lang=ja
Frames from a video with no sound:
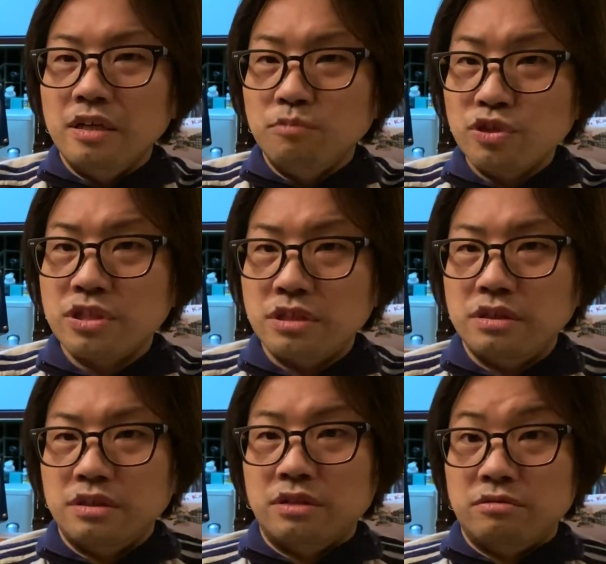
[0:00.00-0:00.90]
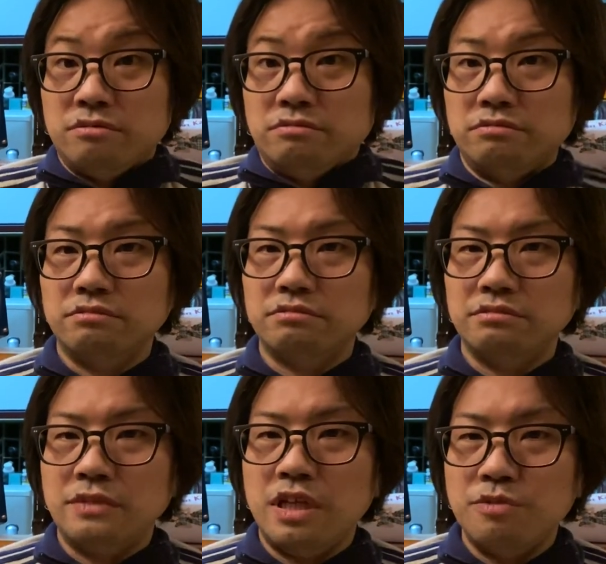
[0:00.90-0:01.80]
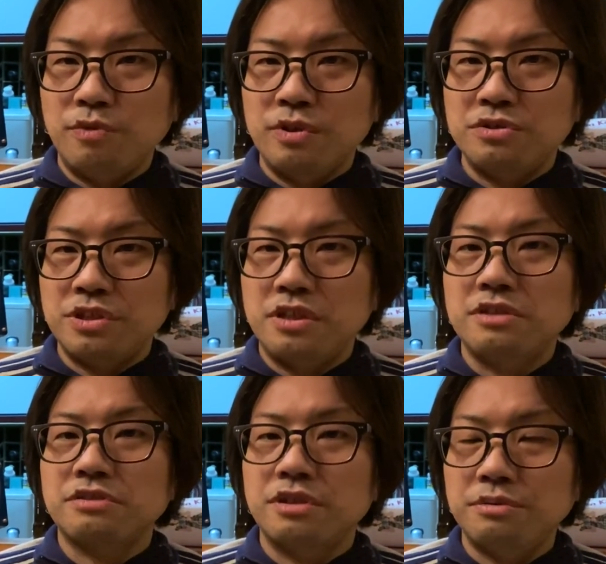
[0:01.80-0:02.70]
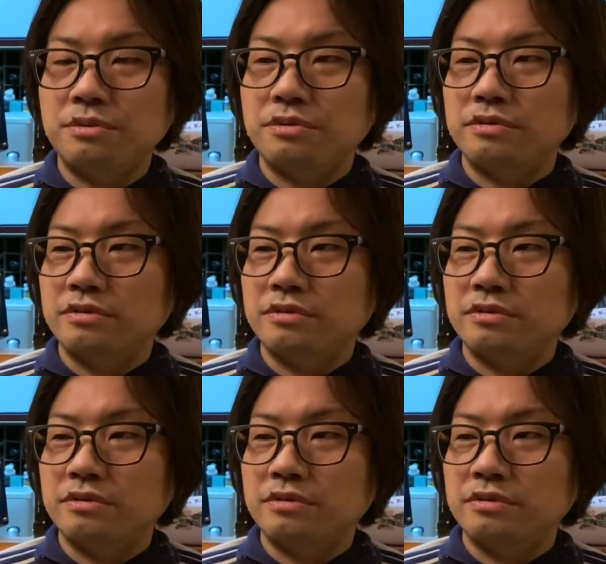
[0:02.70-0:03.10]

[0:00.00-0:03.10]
もしあの芸に漏れずじゃないですけど